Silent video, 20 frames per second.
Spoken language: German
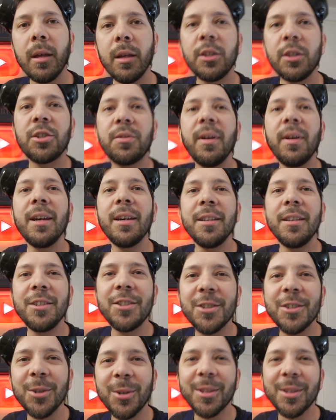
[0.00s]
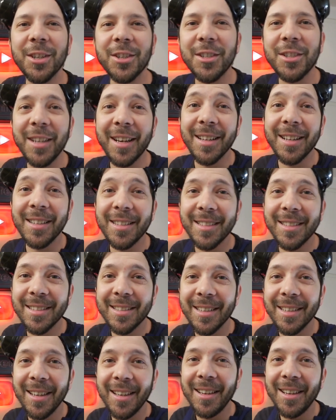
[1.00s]
Ich wäre ja nicht Dr.
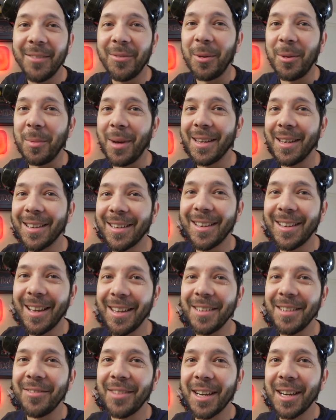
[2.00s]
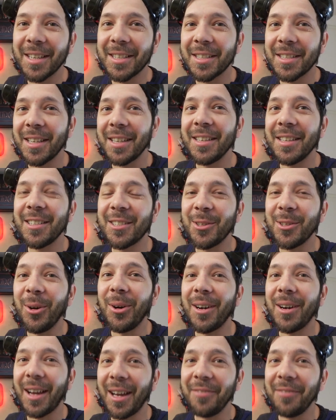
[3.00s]
Schnaggels, wenn meine kleine Werkstatt nicht
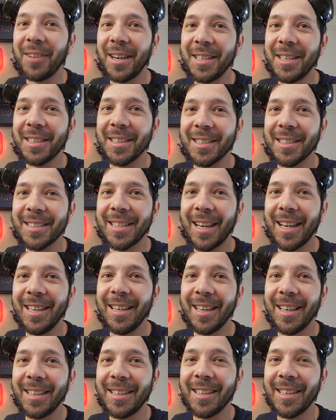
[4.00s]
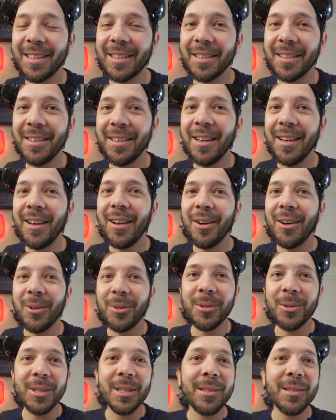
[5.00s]
noch ein weiteres Highlight hätte.
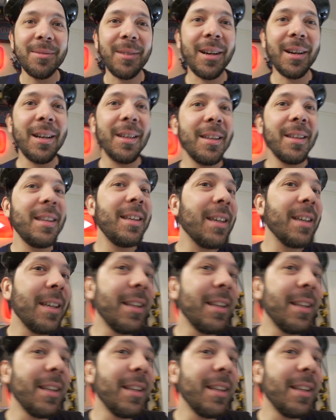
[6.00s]
Und zwar hier